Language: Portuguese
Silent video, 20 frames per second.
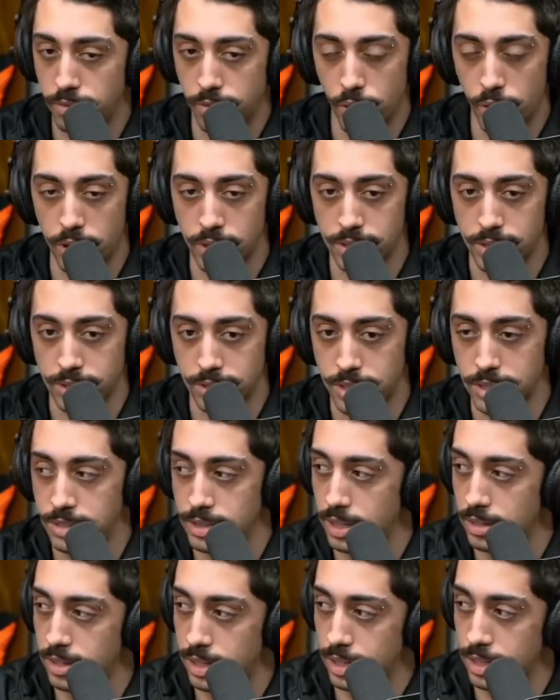forças que
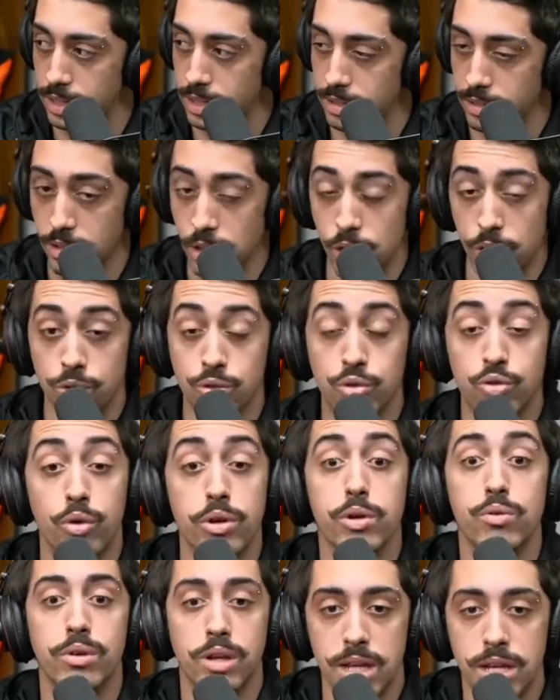se atraem. É.
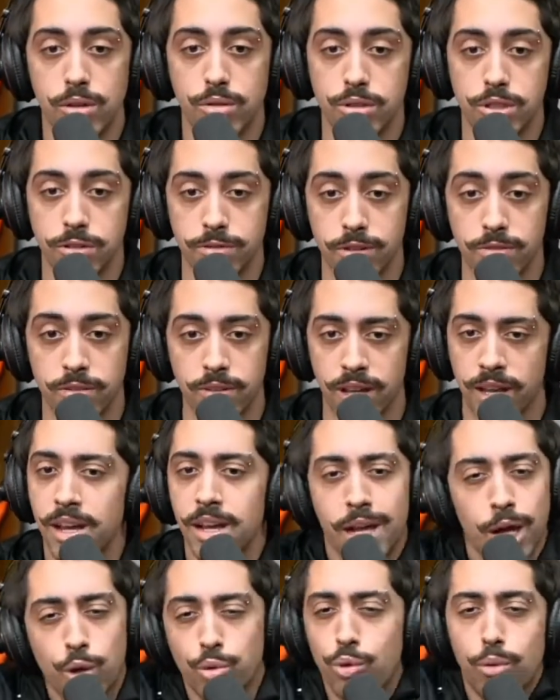Sonho lindo de viver.
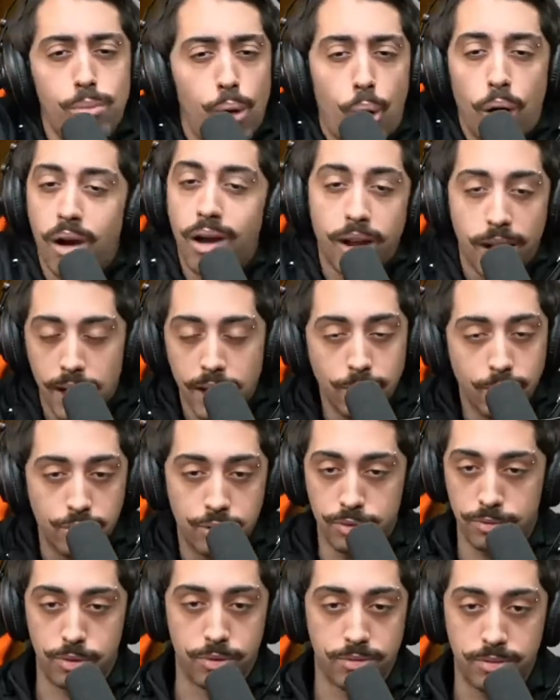Eu tô morrendo
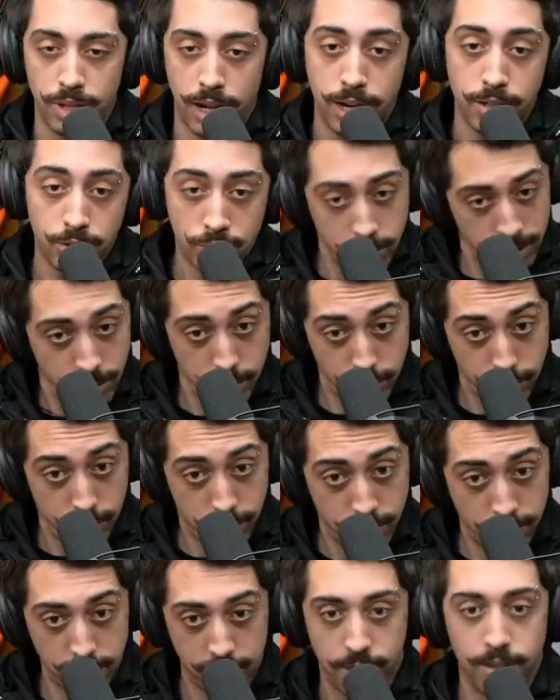de vontade de
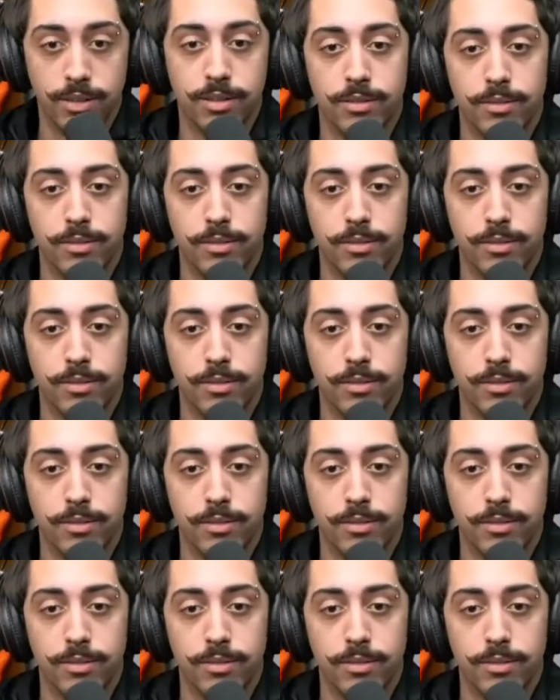você.